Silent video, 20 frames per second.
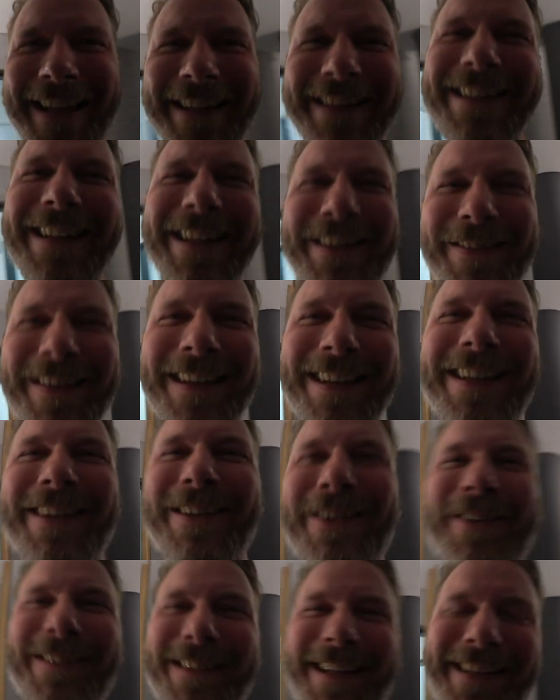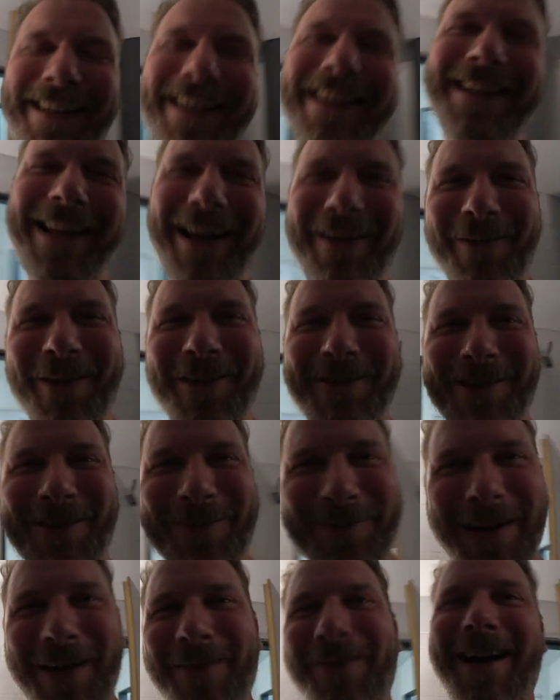die ist wirklich großartig. Die haben wir uns
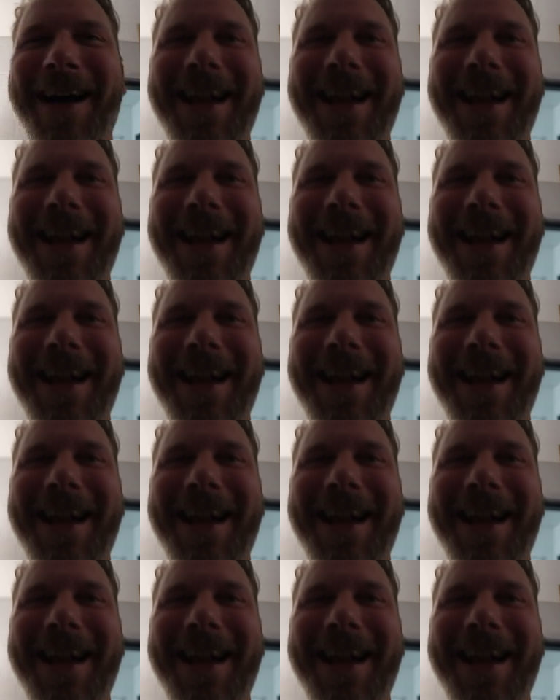schon ein paar Mal